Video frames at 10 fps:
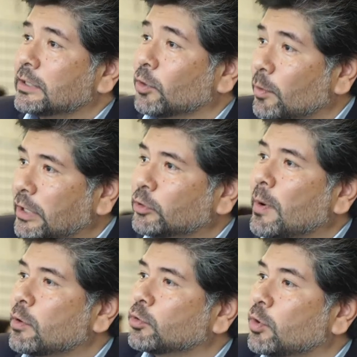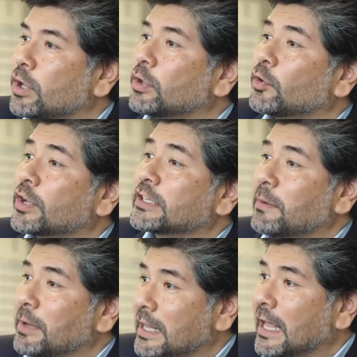Sobre eso va construyendo otras
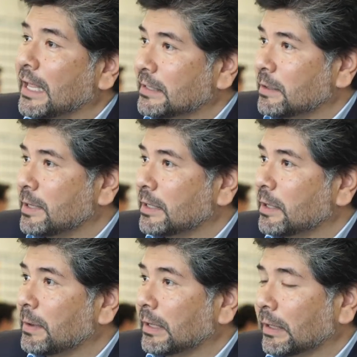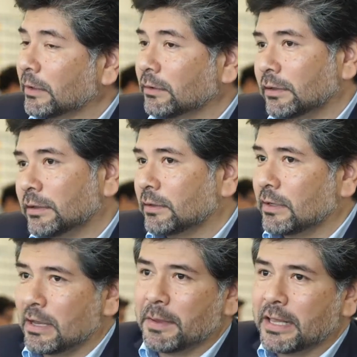habilidades, evidentemente, ¿no?
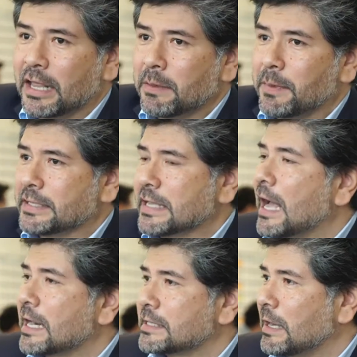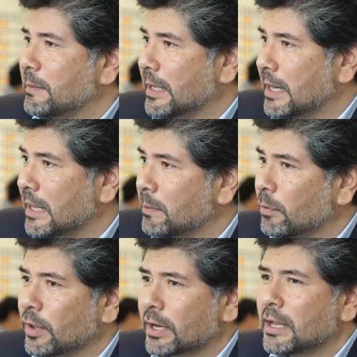La manera de expresarse, la manera de
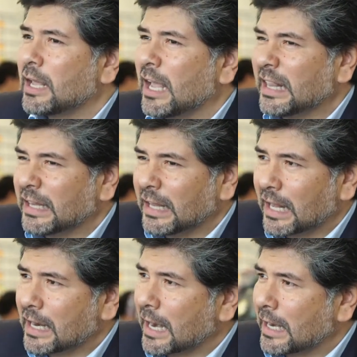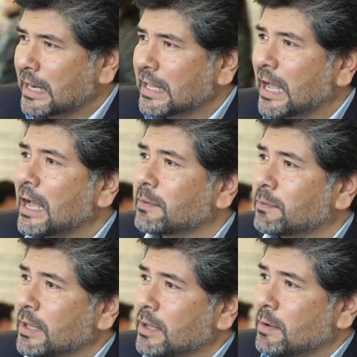poder entender la realidad,
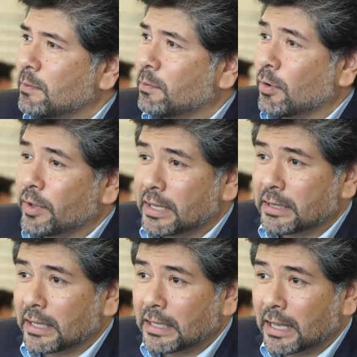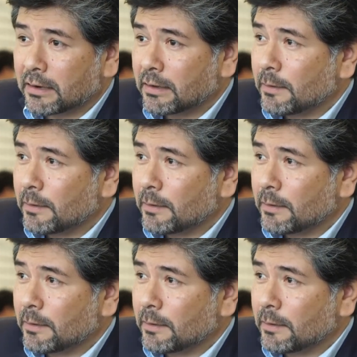poder entender